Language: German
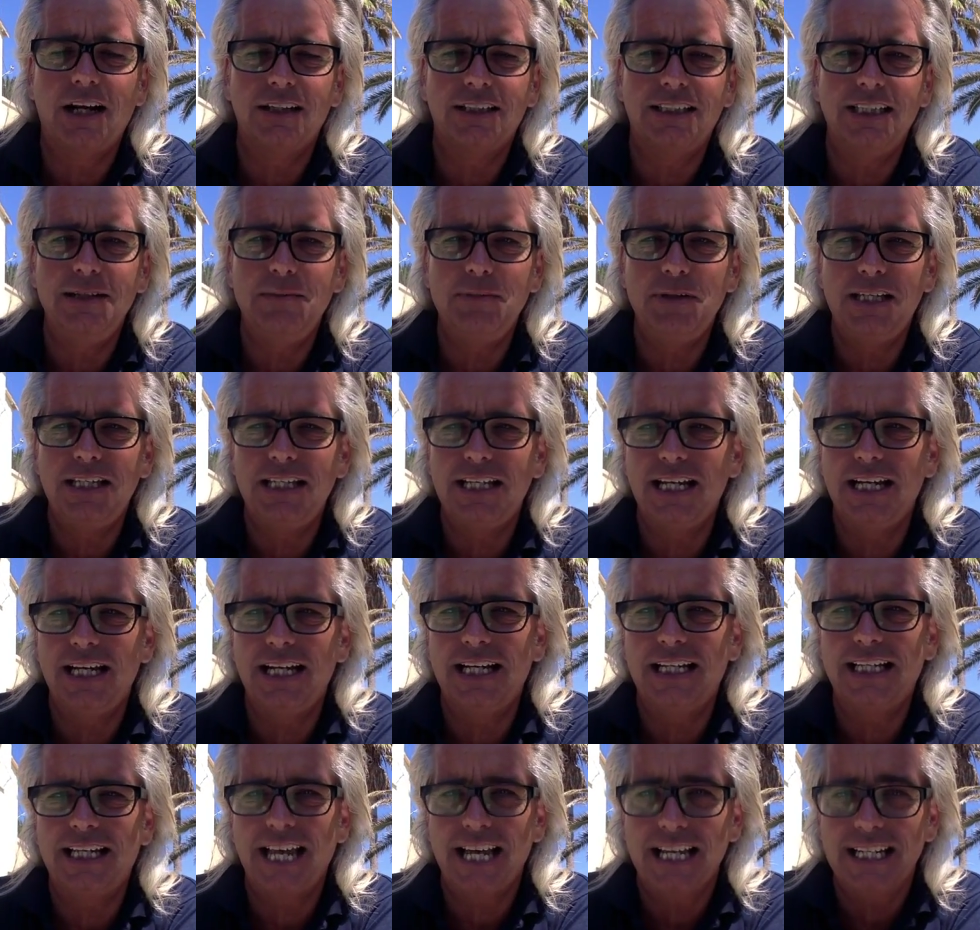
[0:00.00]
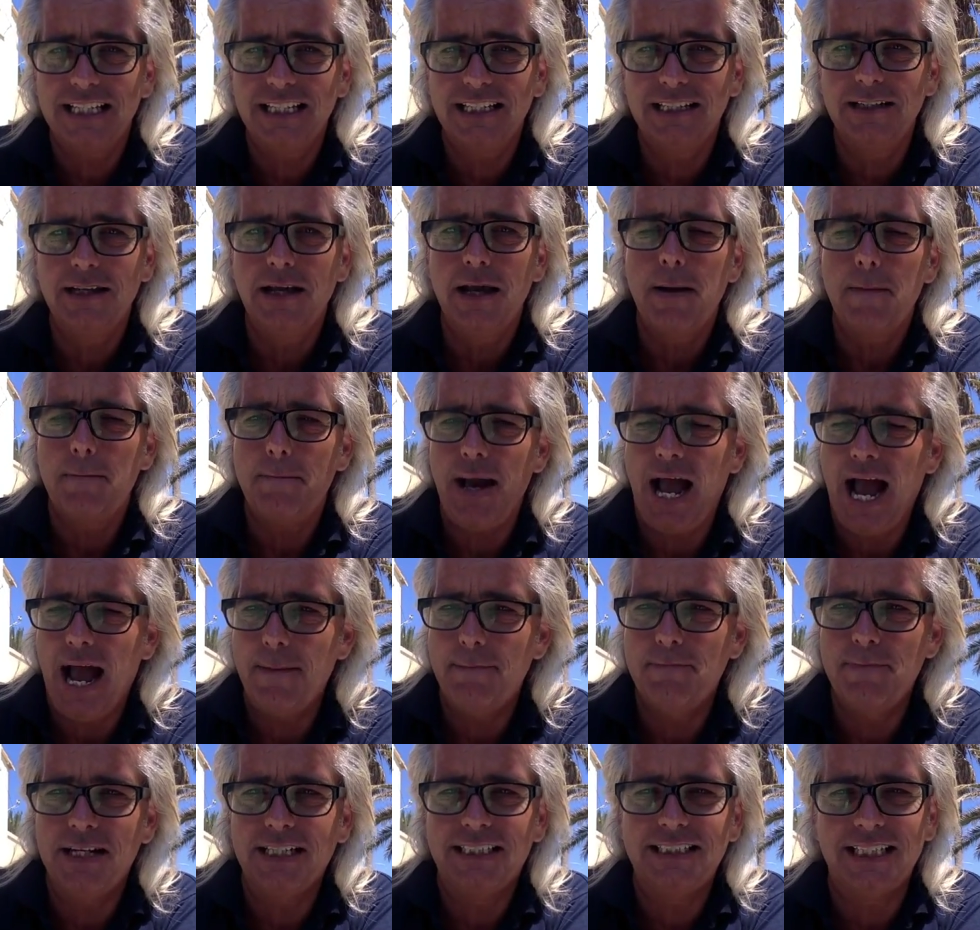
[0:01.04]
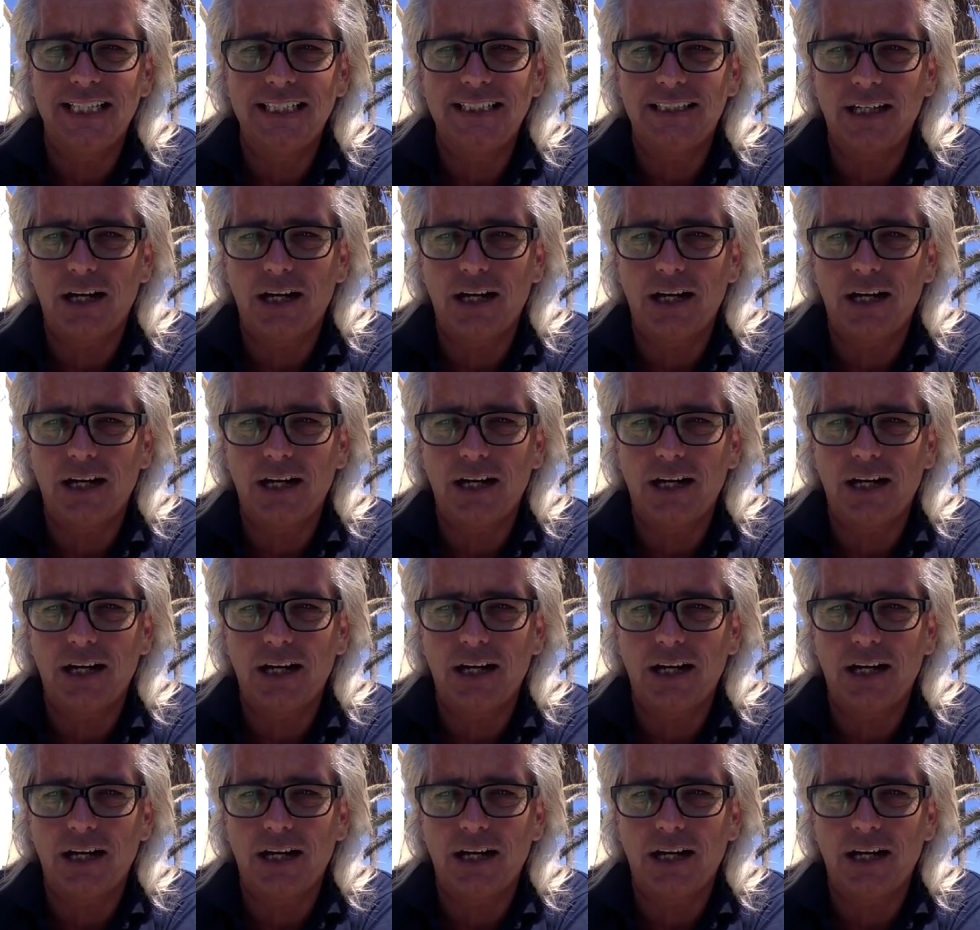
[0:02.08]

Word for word: die mich äh, kennen, Pam etc.,